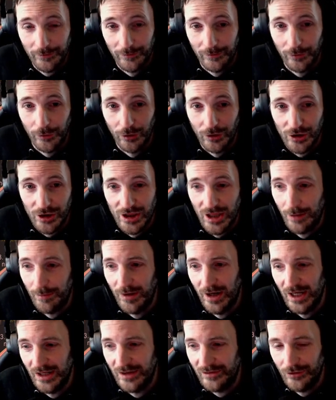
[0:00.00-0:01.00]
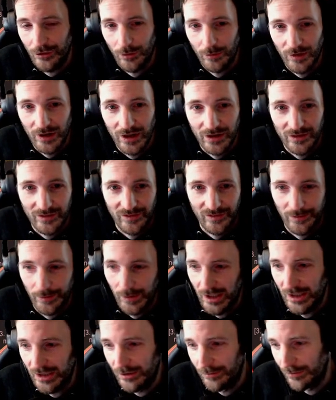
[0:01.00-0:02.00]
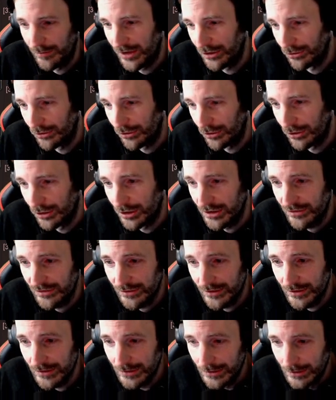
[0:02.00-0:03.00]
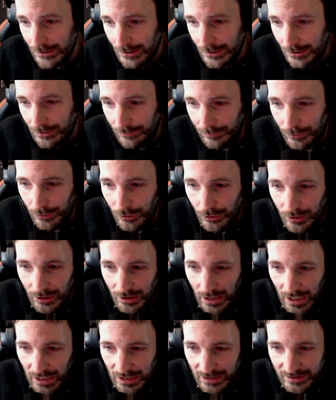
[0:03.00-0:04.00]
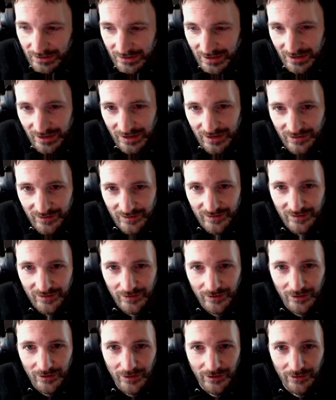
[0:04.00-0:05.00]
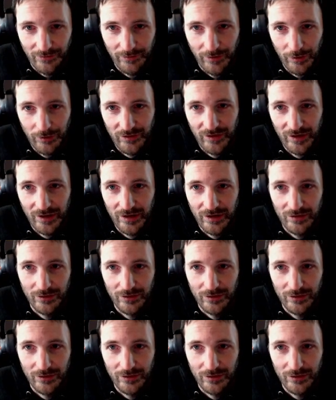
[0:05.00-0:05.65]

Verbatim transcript: Für, ich glaube, 1,2 Millionen Gold für alle, die es äh, faustig